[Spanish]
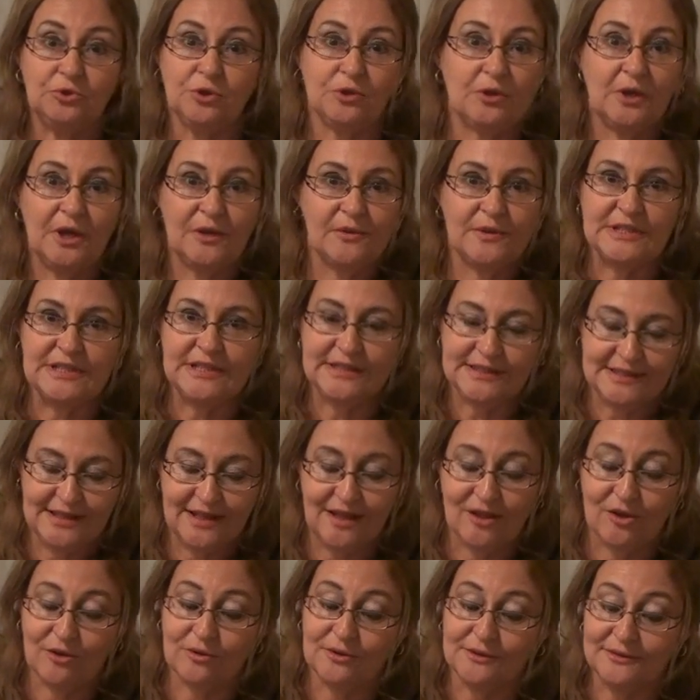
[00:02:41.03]
Yo no la he
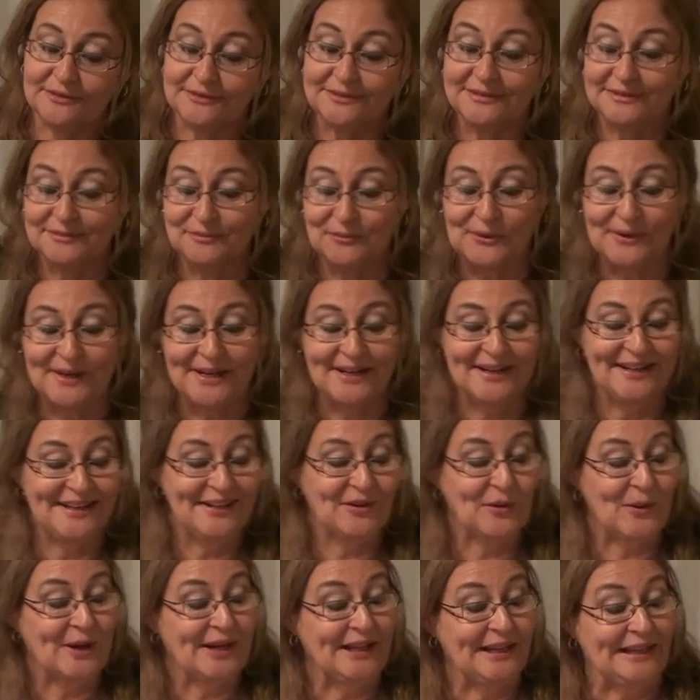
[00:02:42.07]
visitado, bueno,
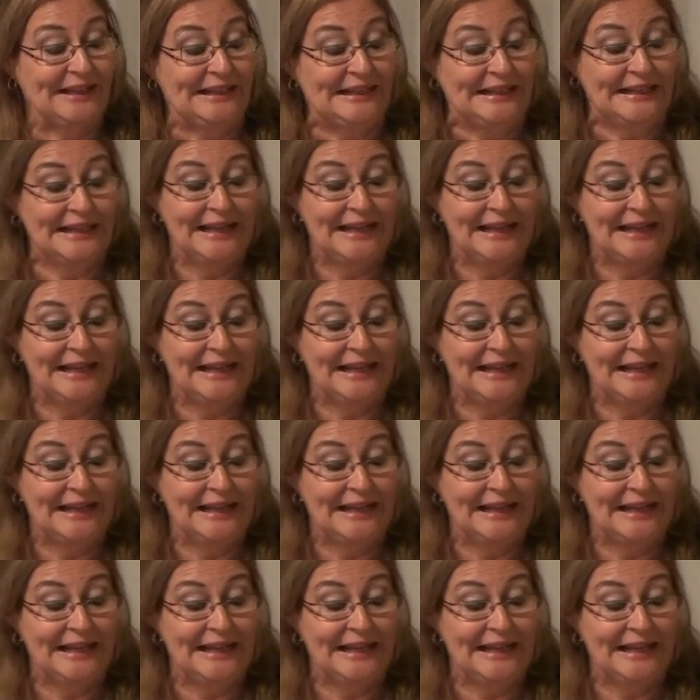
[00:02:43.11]
lo haré